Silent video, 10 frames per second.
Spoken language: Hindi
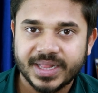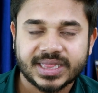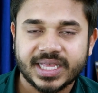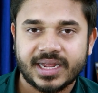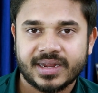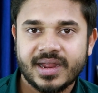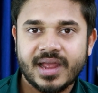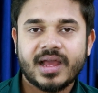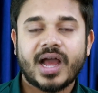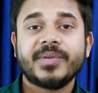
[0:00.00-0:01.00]
मिलते हैं
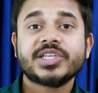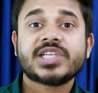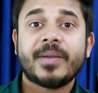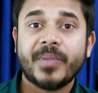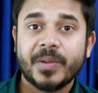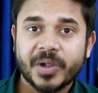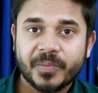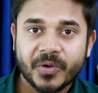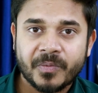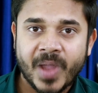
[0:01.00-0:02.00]
अब इसका
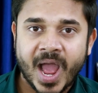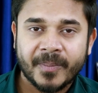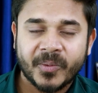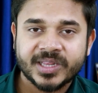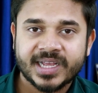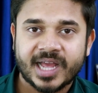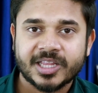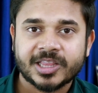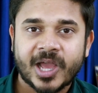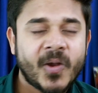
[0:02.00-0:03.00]
पेमेंट प्रूफ मैं आपको दिखा
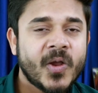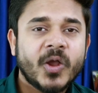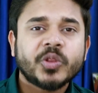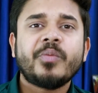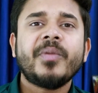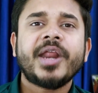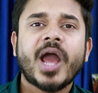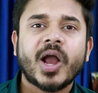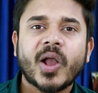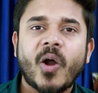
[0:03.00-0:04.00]
देता हूँ तो मेरे
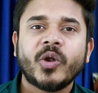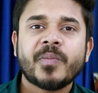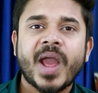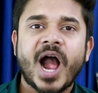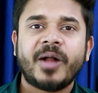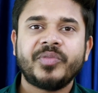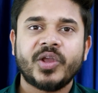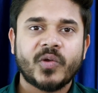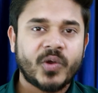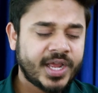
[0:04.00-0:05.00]
अकाउंट में आप
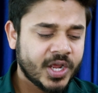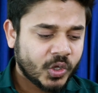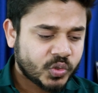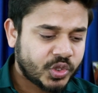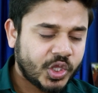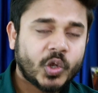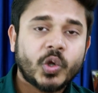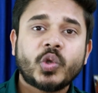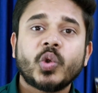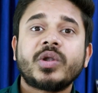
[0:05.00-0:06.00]
देखोगे तो देख
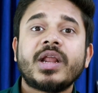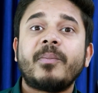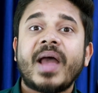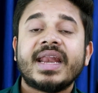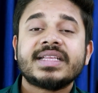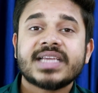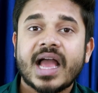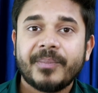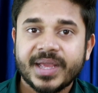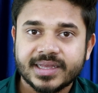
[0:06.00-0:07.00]
लो टोटल बैलेंस
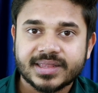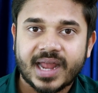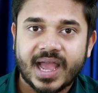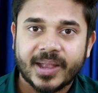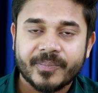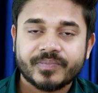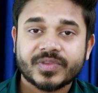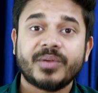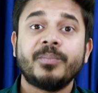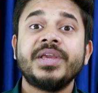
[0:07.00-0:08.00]
यहाँ पे कितना है
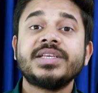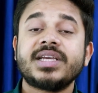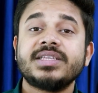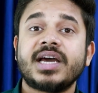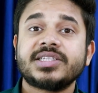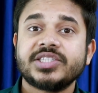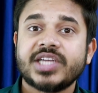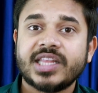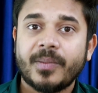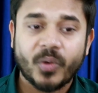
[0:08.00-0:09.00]
बीस हजार से
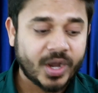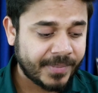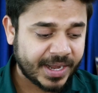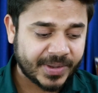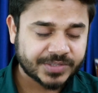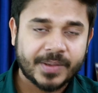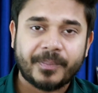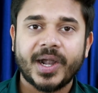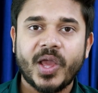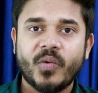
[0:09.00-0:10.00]
ज़्यादा पॉइंट मेरे पास में
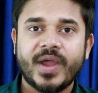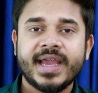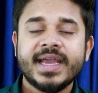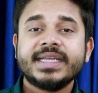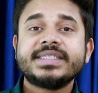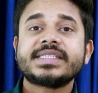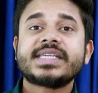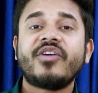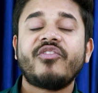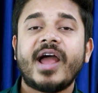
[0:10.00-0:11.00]
पड़े हुए हैं
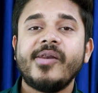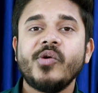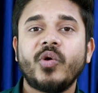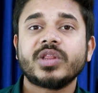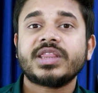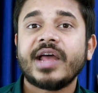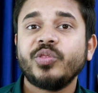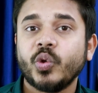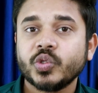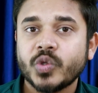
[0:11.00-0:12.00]
जिसका वैल्यू होता
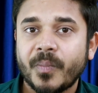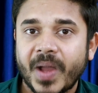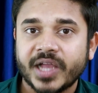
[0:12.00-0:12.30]
है दो सौ